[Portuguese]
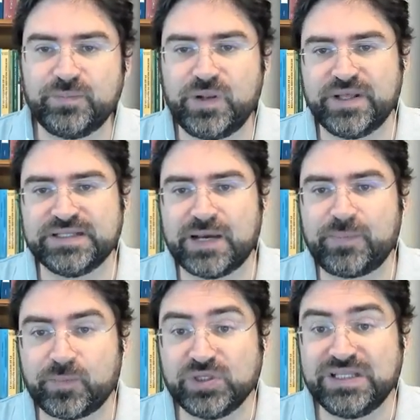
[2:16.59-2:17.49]
implementar
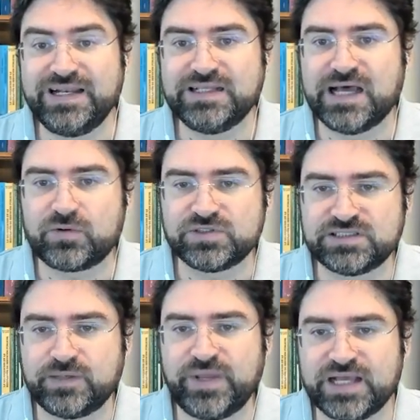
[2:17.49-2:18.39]
para poder lidar com
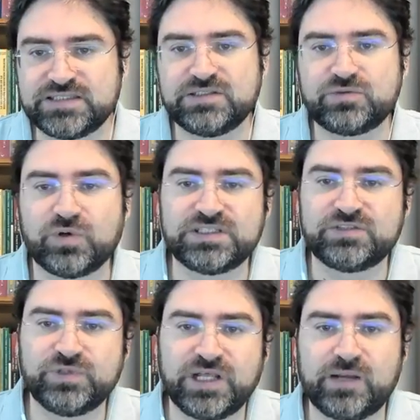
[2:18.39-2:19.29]
essas ameaças e com essas
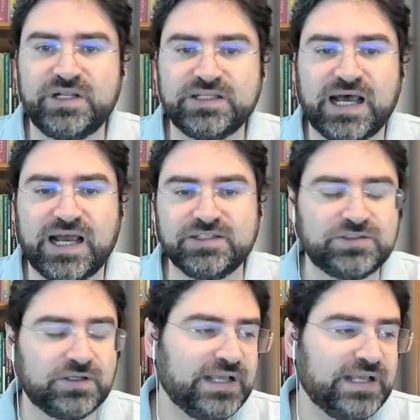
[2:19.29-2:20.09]
vulnerabilidades.